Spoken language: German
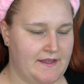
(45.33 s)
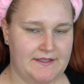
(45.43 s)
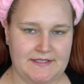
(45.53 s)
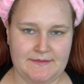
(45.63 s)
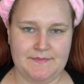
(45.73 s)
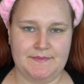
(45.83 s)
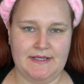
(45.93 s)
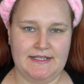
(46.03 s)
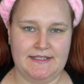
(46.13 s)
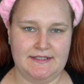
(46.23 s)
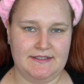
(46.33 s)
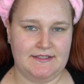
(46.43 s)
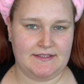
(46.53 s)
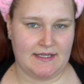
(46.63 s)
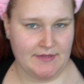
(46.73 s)
Ich habe
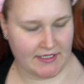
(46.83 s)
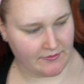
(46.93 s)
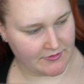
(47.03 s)
meine Kamera